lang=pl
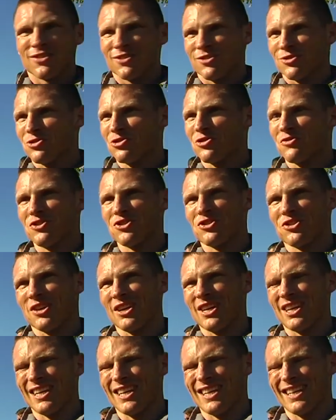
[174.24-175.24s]
No oczywiście
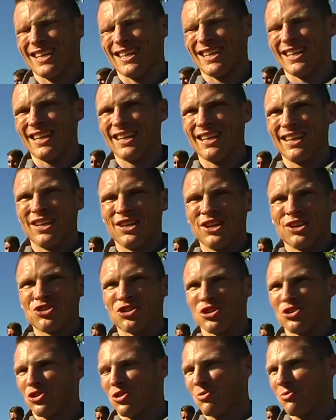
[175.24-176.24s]

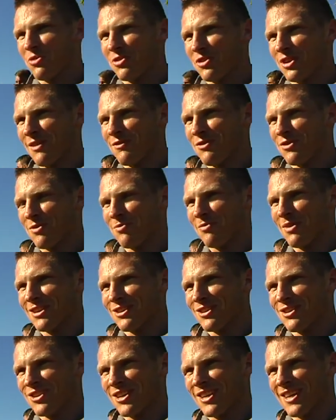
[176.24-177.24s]
ciężko było trafić, tym
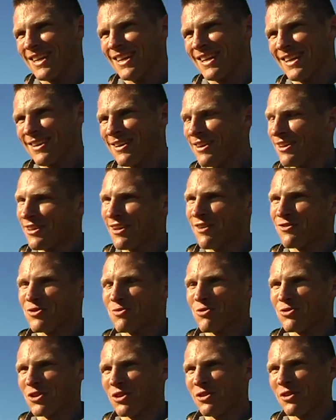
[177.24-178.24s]
bardziej, że zawsze
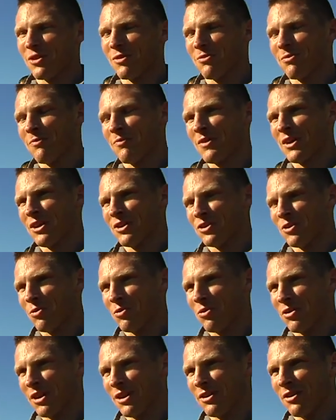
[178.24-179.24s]
można tą, tą
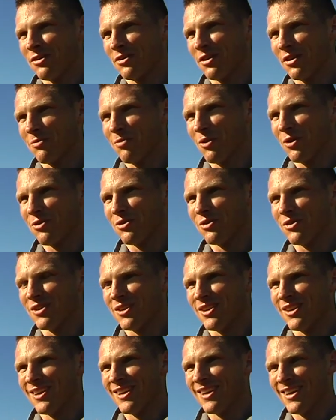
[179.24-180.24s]
kulkę dostać z boku
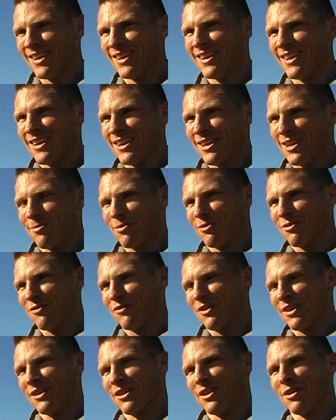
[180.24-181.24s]
i na pewno
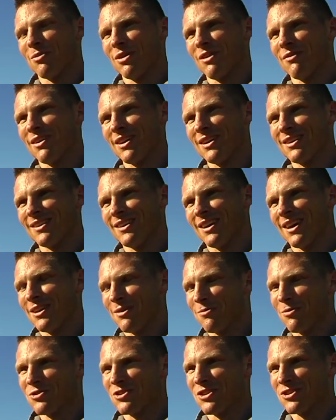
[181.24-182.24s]
fajna zabawa, i,
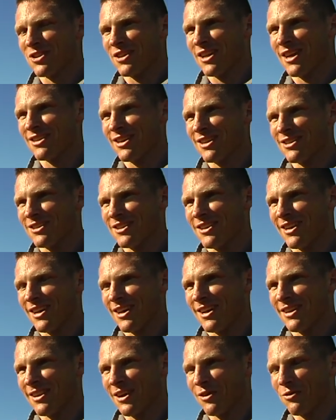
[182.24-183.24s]
ale można się nadziać
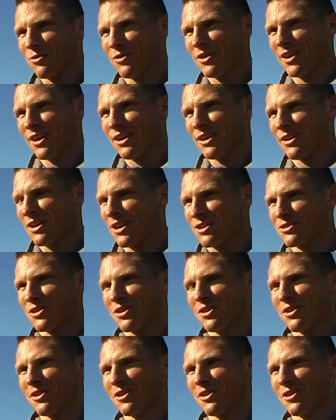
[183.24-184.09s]
na, na kulkę z każdej